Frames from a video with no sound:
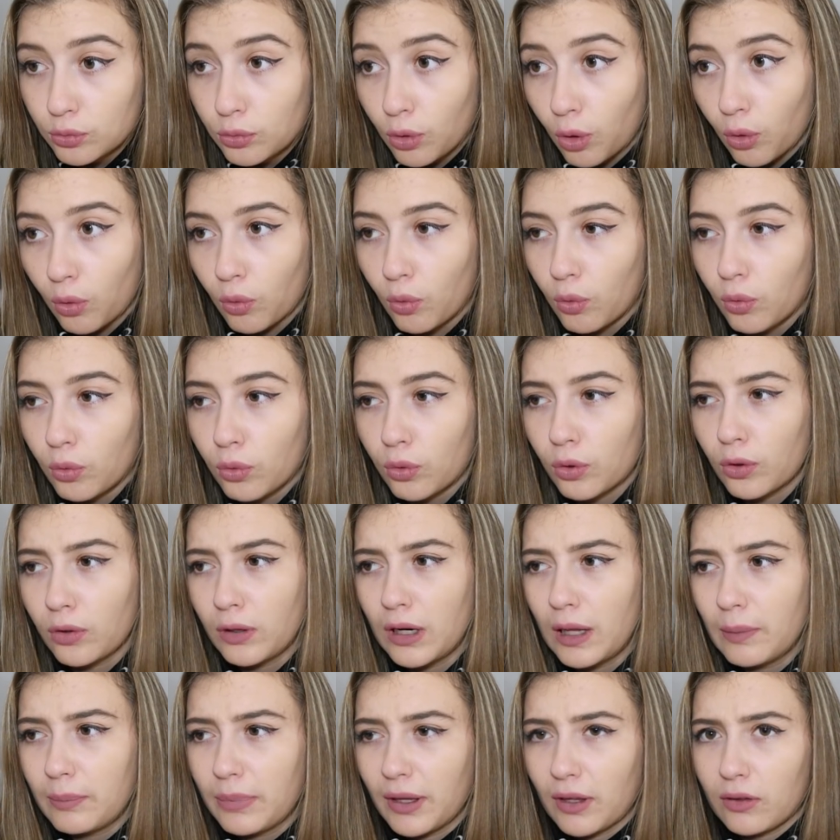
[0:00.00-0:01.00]
en gros, que
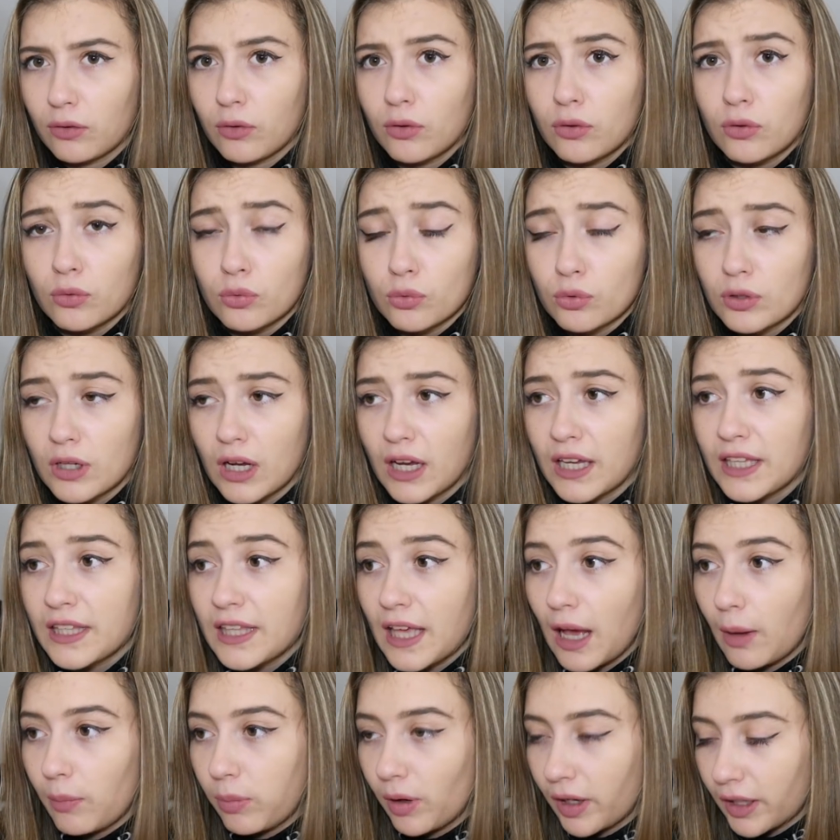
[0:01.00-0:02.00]
la personne nous
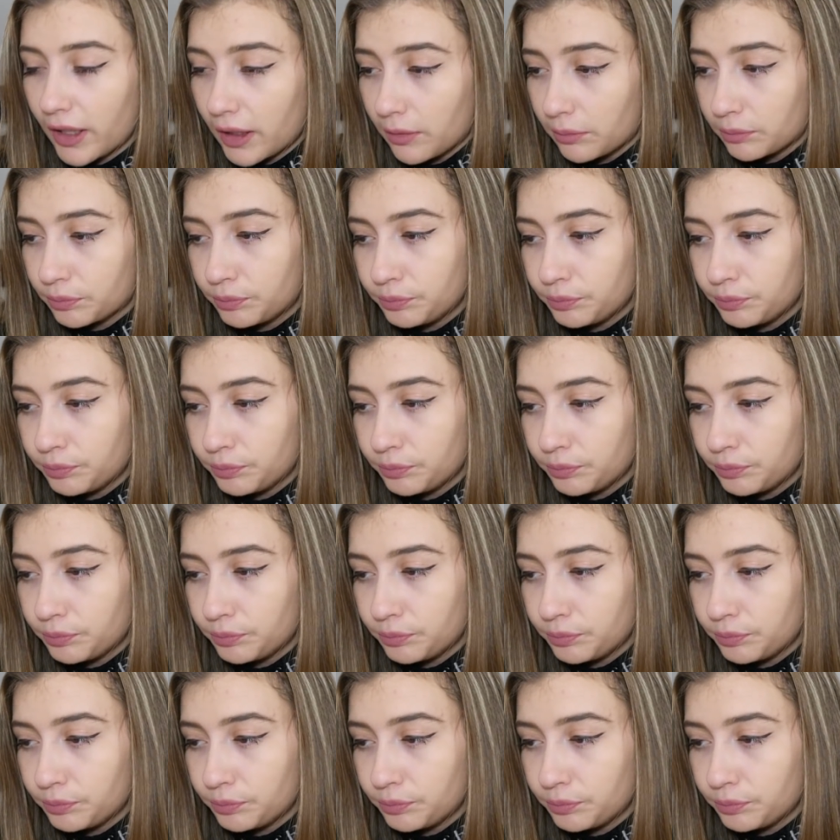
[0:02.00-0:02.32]
criait après.